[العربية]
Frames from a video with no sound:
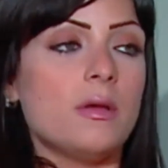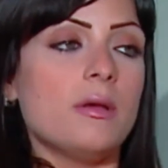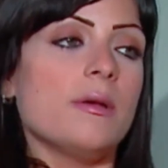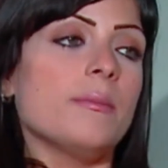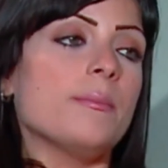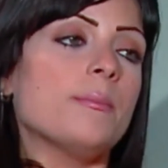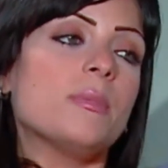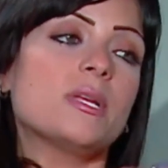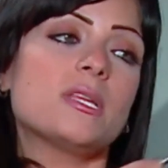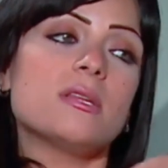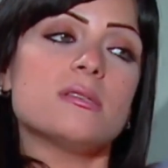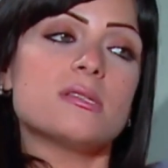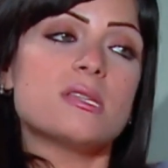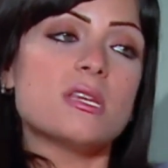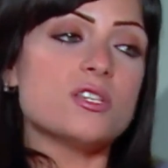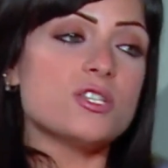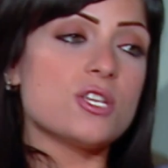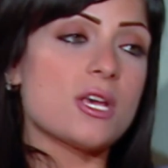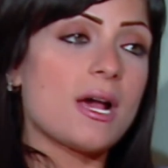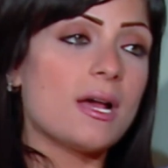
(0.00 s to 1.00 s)
ما
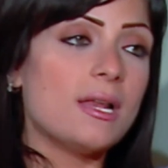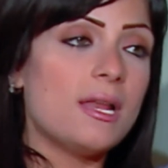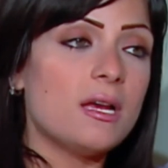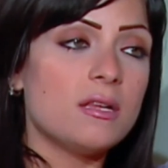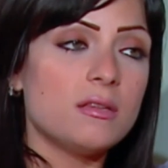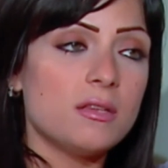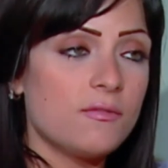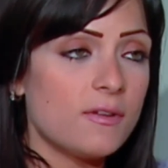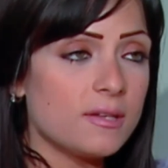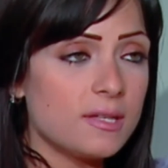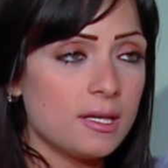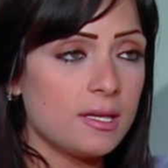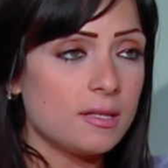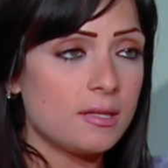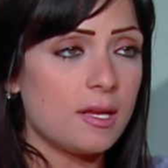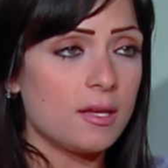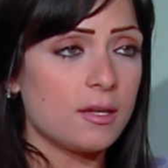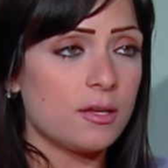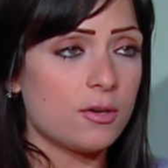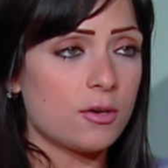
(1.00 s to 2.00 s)
تنساش يا علاء ان فتحي
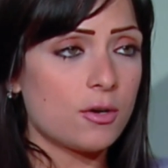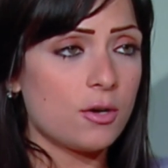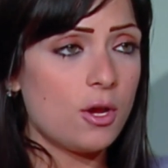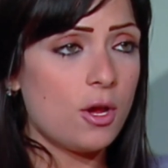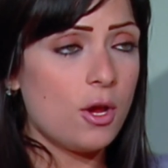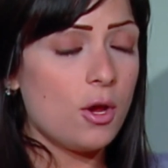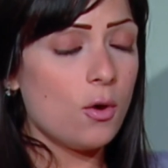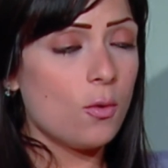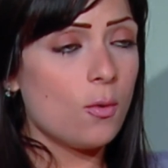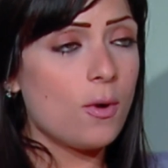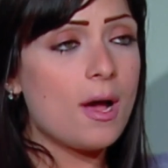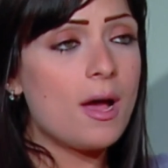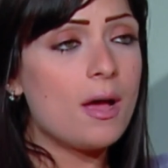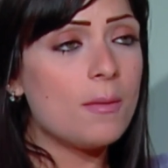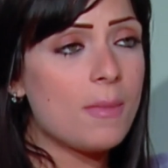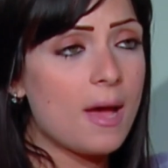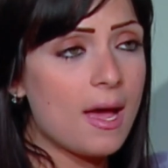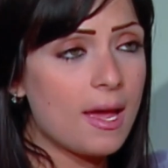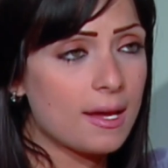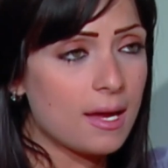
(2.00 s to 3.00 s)
تاجر واهم
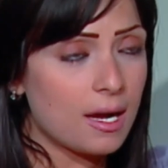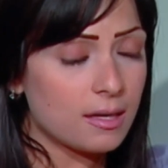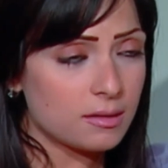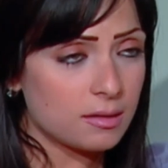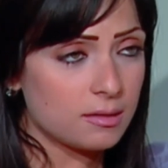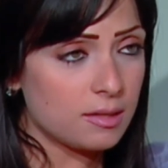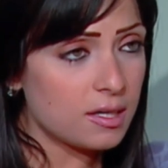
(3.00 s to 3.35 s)
حاجه عند التاجر